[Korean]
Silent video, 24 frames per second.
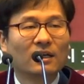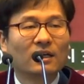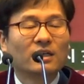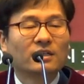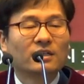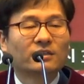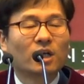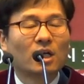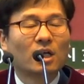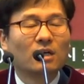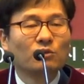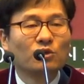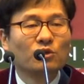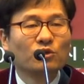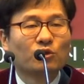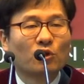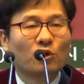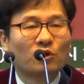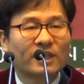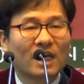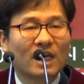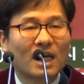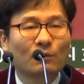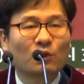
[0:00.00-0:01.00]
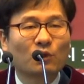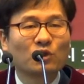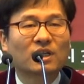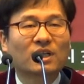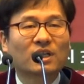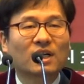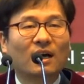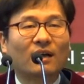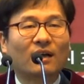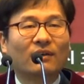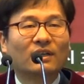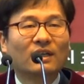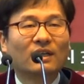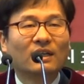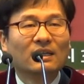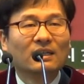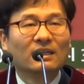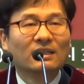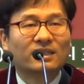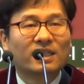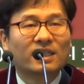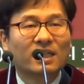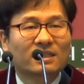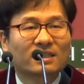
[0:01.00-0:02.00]
설문조사해 보니까
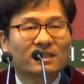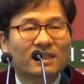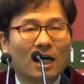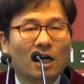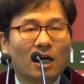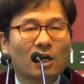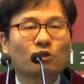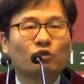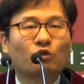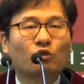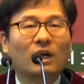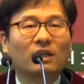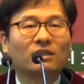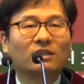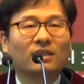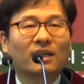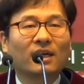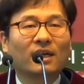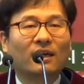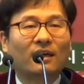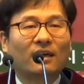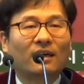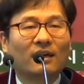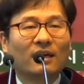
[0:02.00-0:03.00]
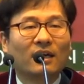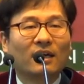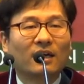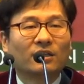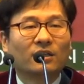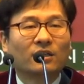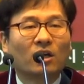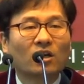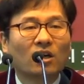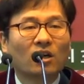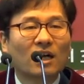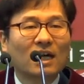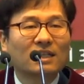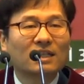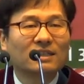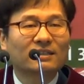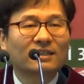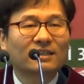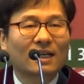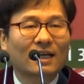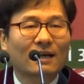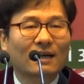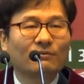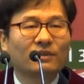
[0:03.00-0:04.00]
직장을 구할 때 여러 가지
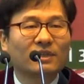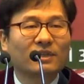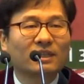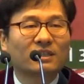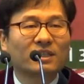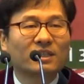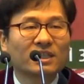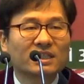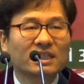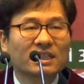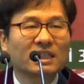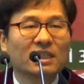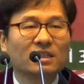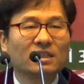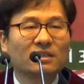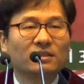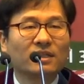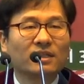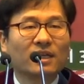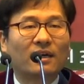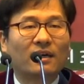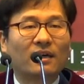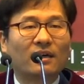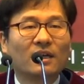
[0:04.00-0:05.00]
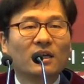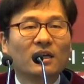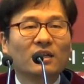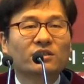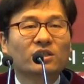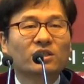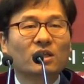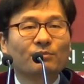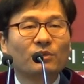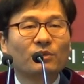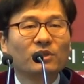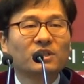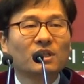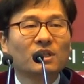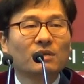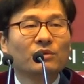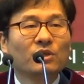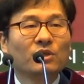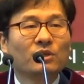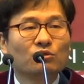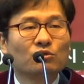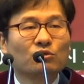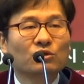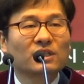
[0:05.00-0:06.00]
사람들의 특징이 있는데 첫 번째
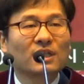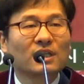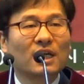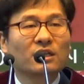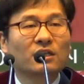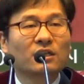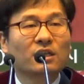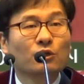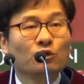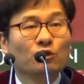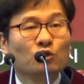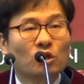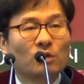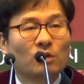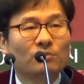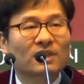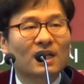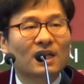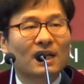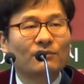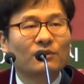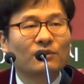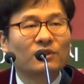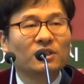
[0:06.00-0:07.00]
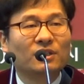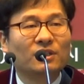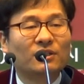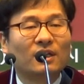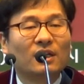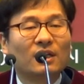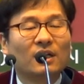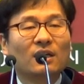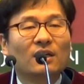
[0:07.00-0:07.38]
미국이나 이렇게 유럽 사람들은